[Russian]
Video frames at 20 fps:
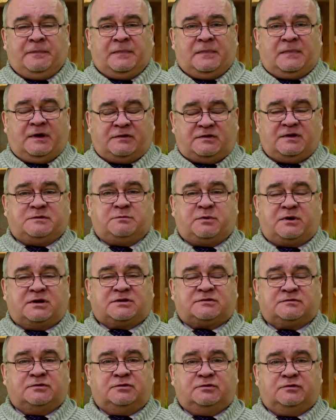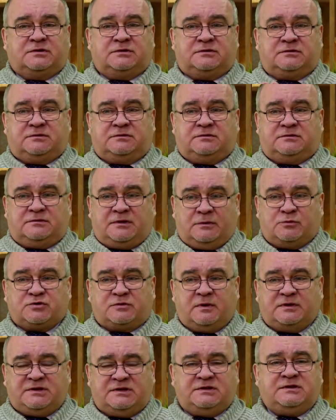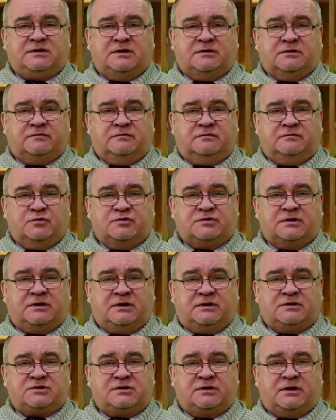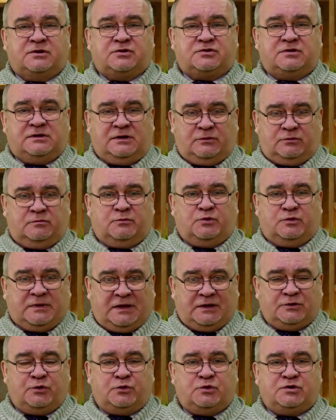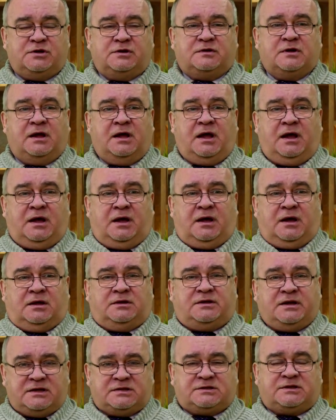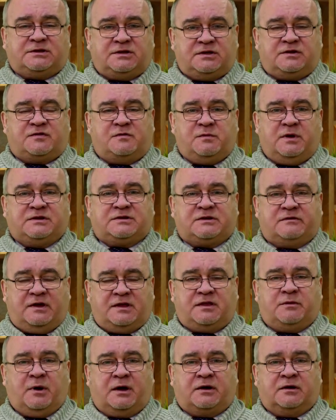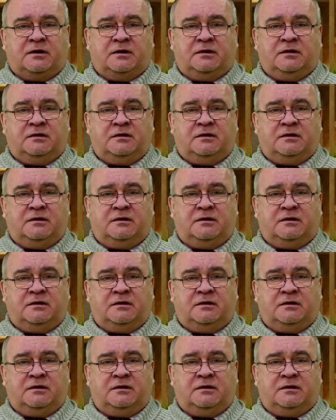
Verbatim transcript: Я себя спрашиваю, ну вот допустим, ассистент в ВУЗе, да, начинающий, или молодой учитель, 300 тысяч в месяц хватит пока?